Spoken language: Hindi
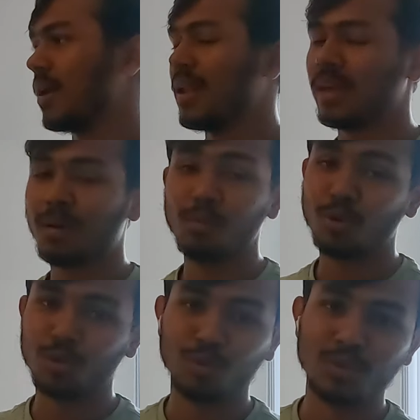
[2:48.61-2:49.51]
लाइक हम
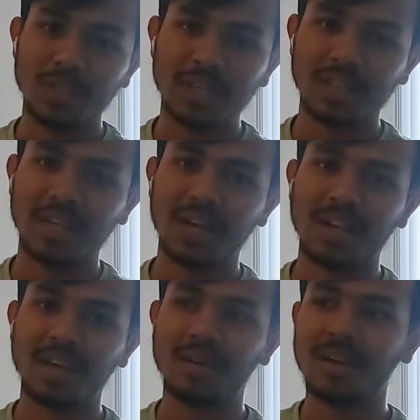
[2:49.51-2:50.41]
लोग को तो कुछ दिख नहीं रहा
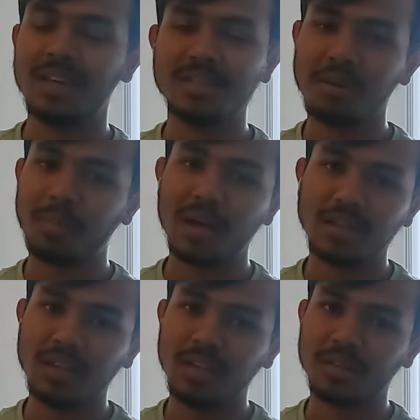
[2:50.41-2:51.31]
लाइक कहीं से भी
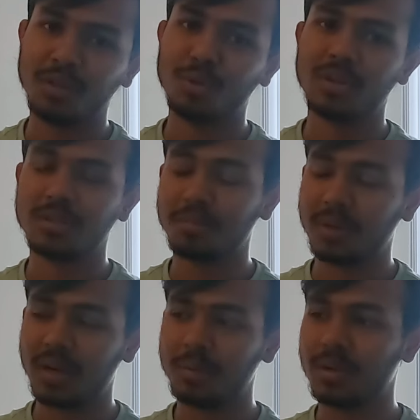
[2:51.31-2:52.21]
पानी लीक नहीं हो रहा सब
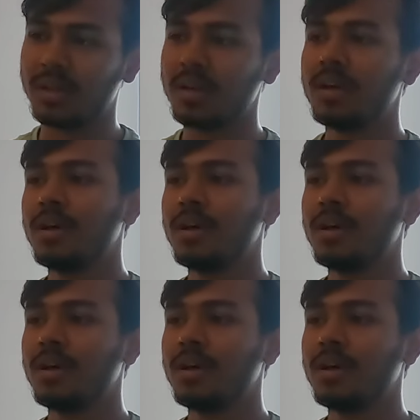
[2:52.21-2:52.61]
बराबर है